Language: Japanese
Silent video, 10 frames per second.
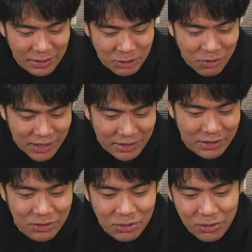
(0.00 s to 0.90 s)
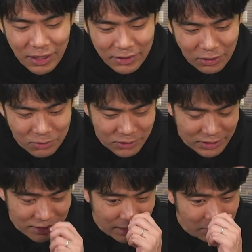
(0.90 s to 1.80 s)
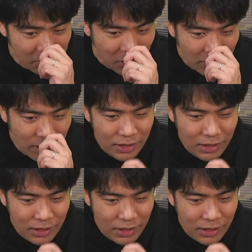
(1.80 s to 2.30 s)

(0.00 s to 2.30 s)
そこからっていうところだったと思うんですけれども、